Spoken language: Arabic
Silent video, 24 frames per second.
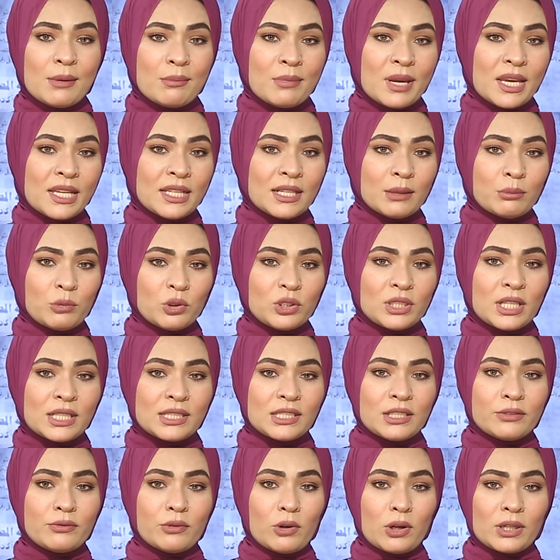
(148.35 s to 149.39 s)
بين مدة
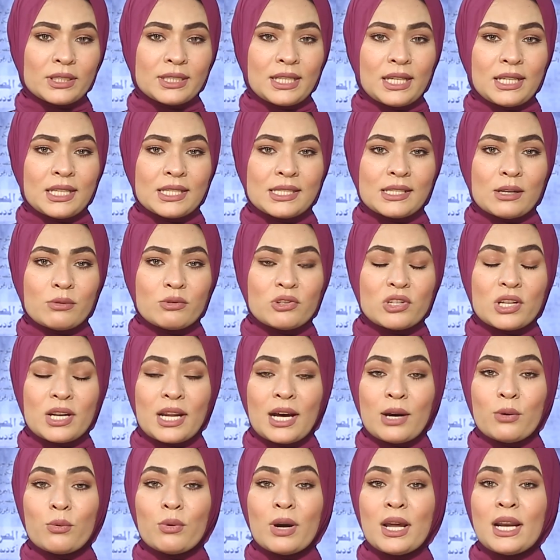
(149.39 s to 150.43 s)
فقدان الزوج
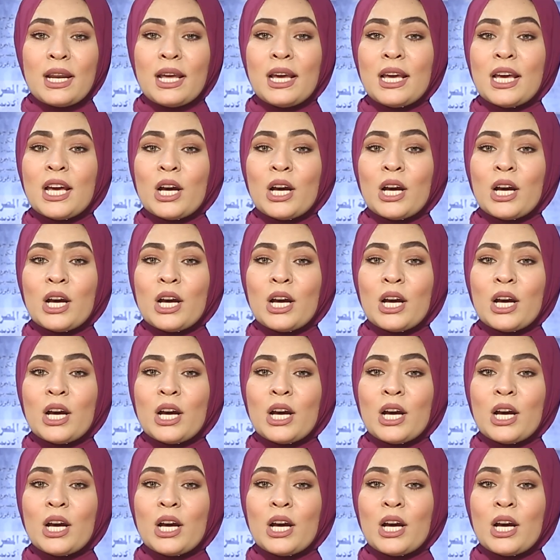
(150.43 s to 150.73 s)
الأول